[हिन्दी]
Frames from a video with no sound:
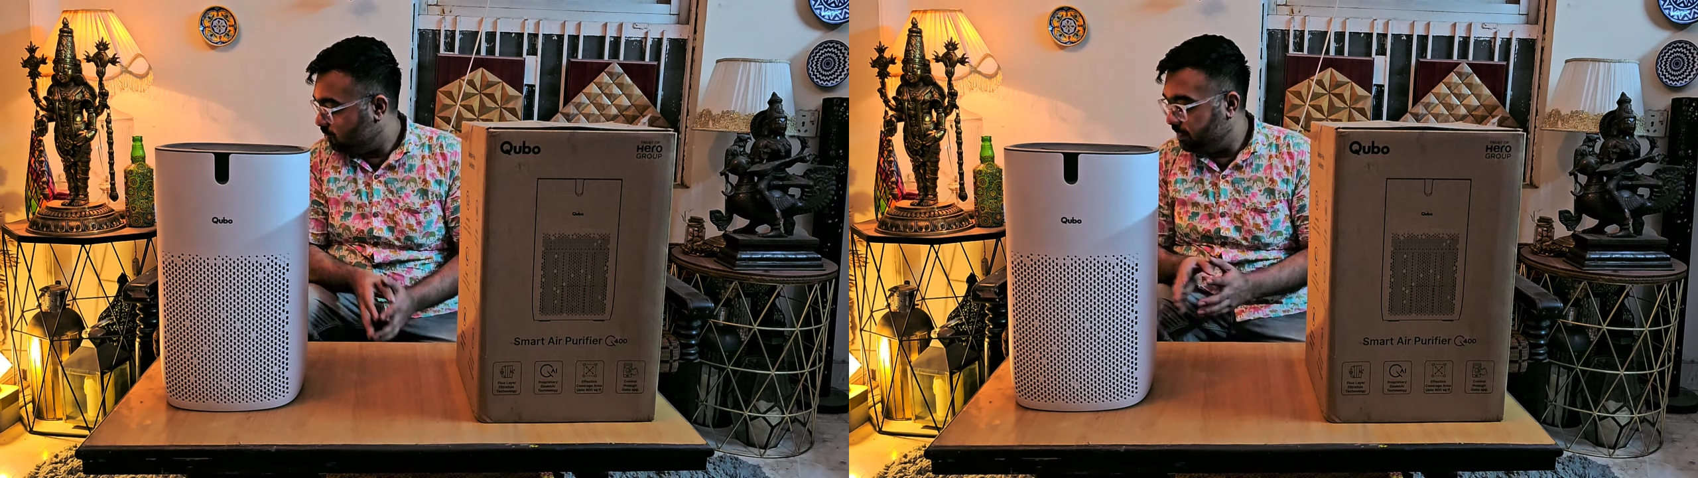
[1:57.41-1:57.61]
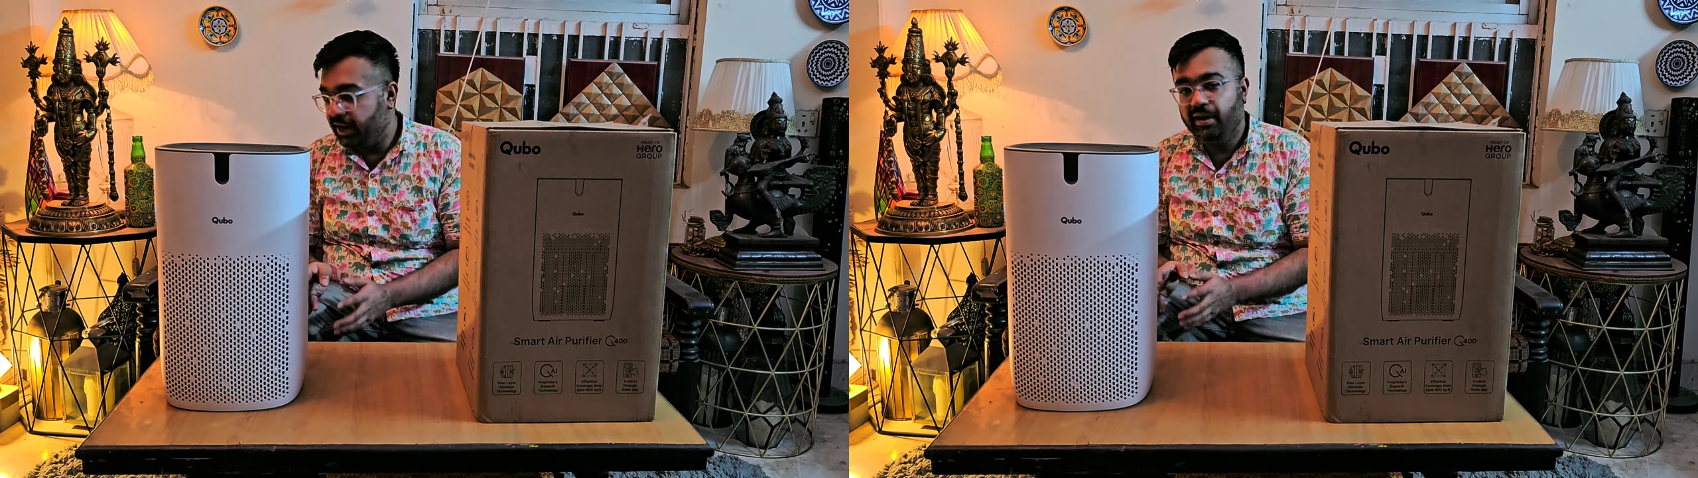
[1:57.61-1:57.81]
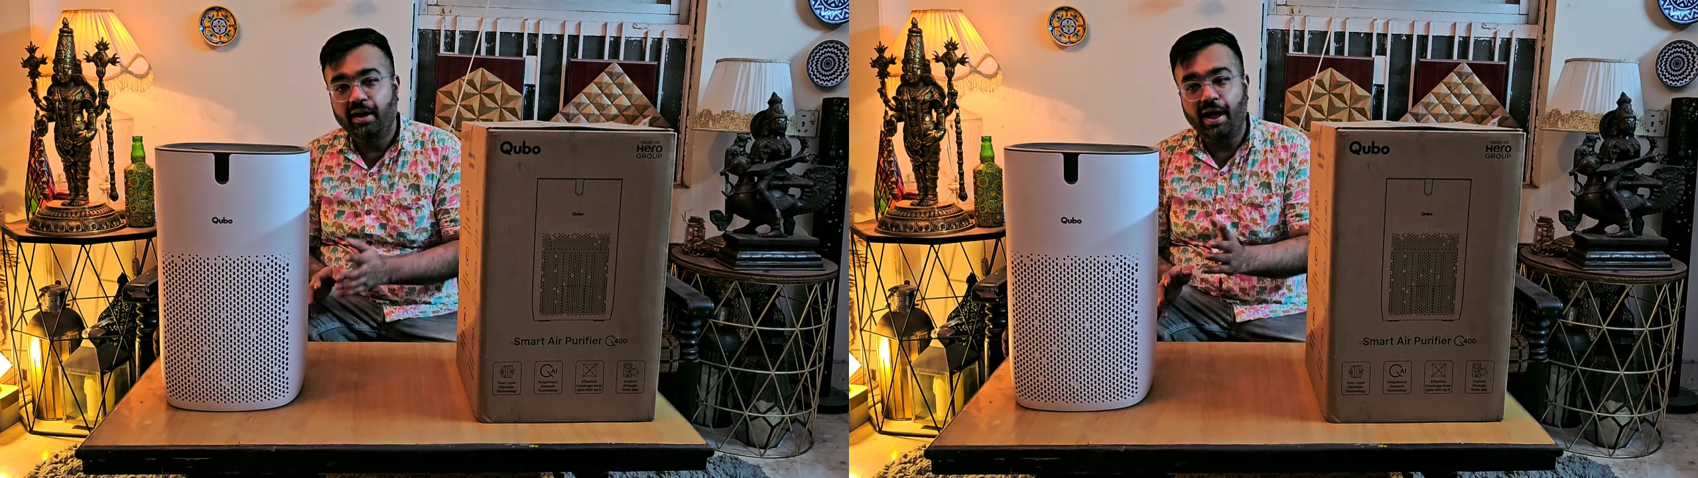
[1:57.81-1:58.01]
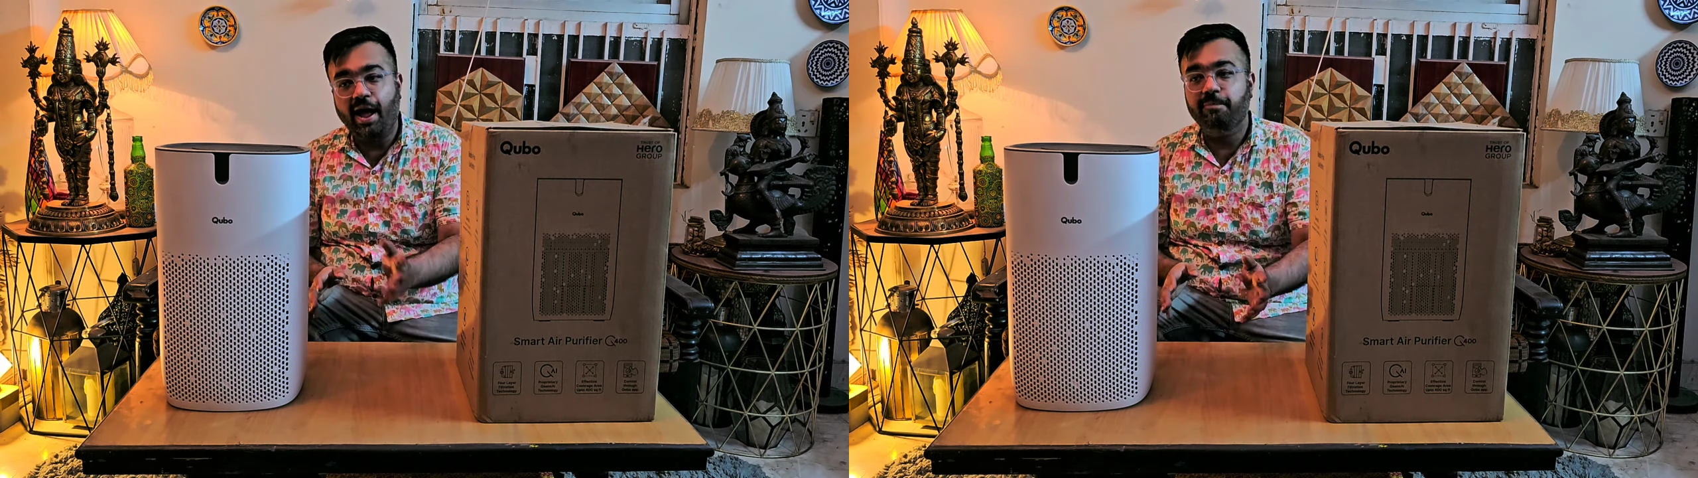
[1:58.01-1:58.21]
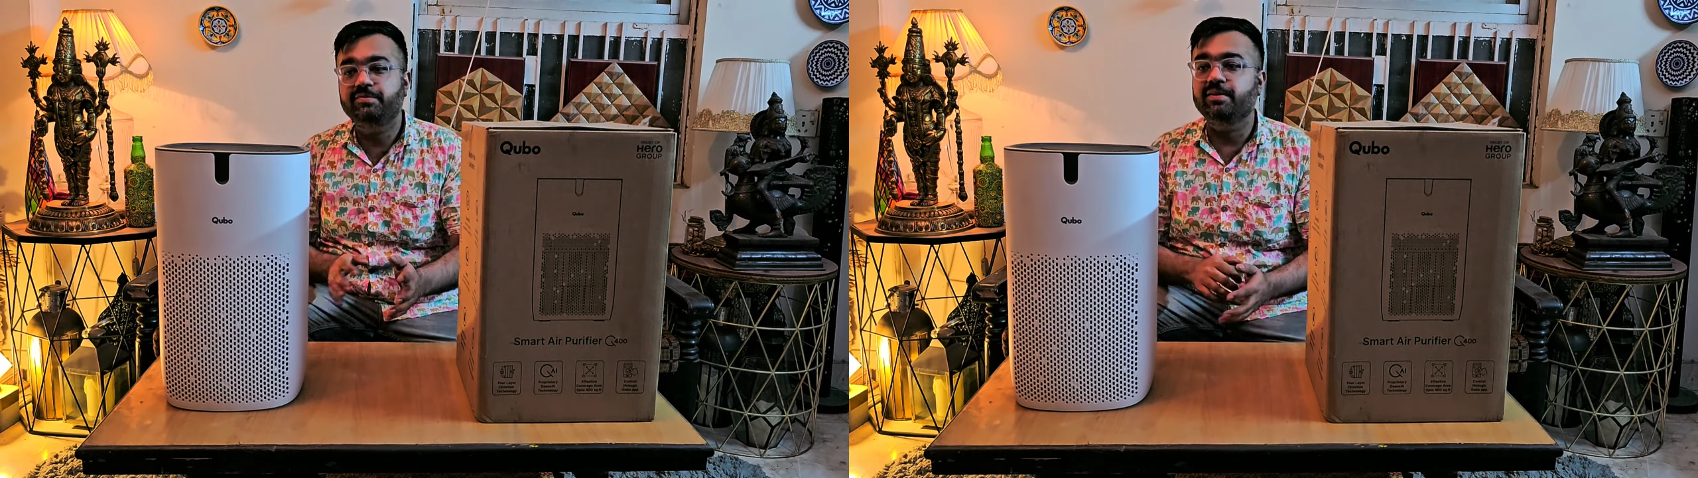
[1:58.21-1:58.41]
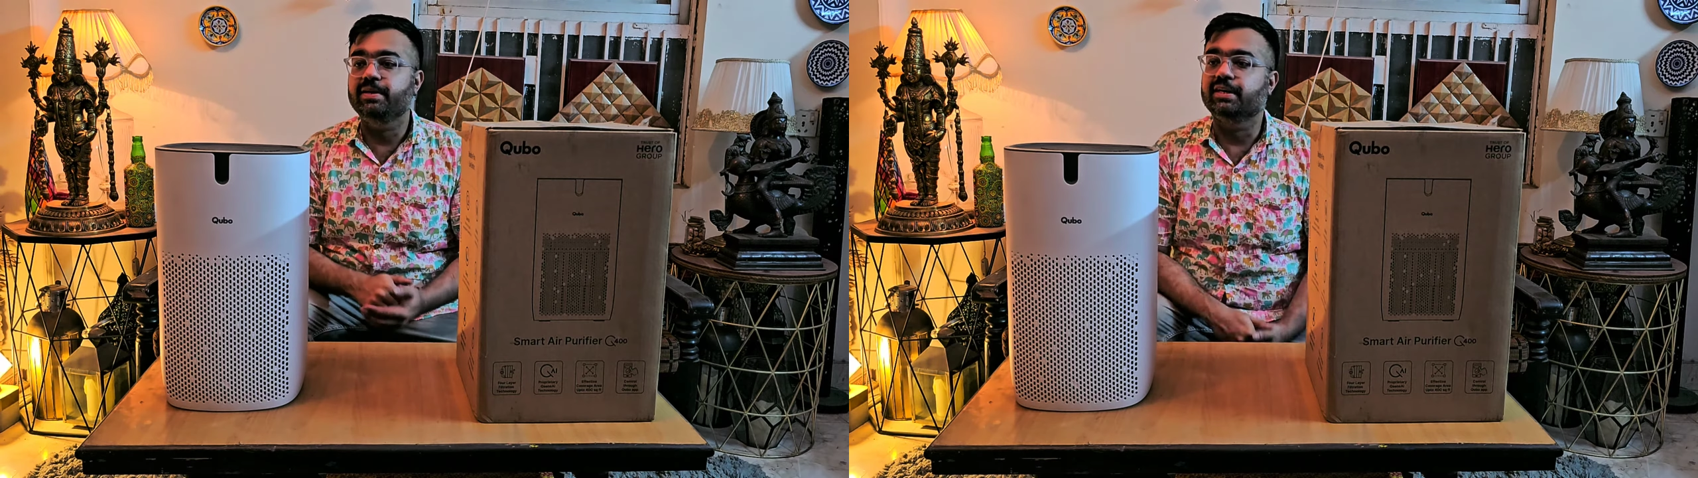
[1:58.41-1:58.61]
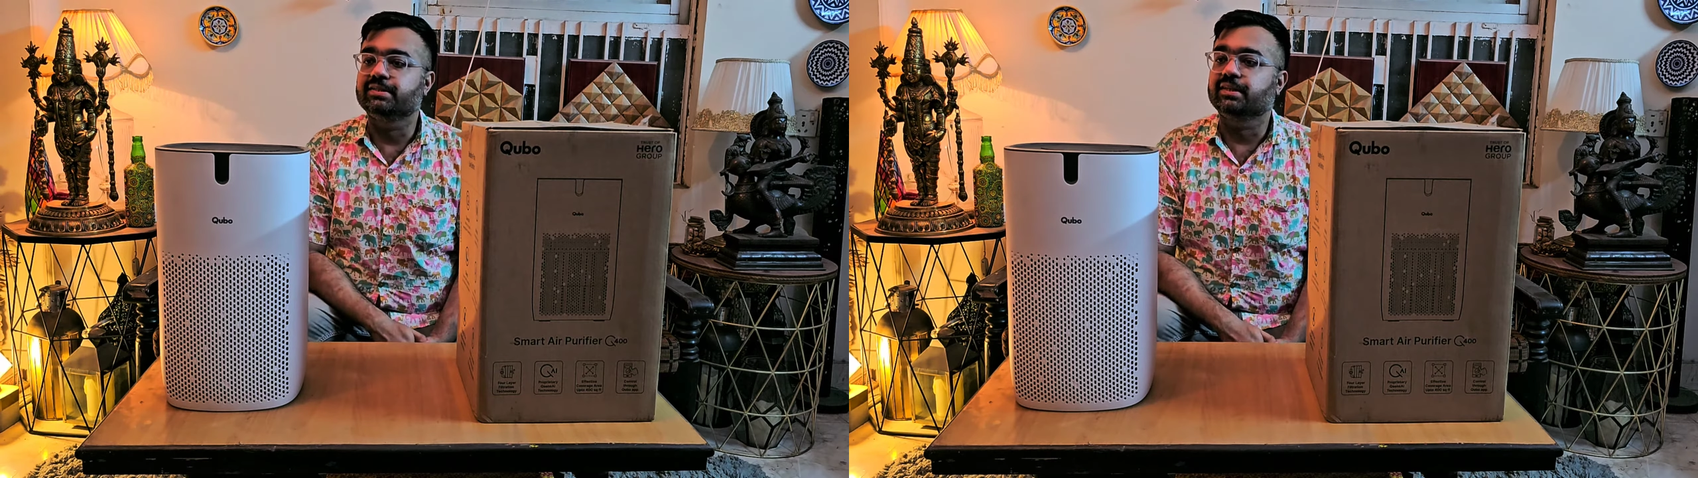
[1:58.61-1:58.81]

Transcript: ऐप से भी कर सकता हूँ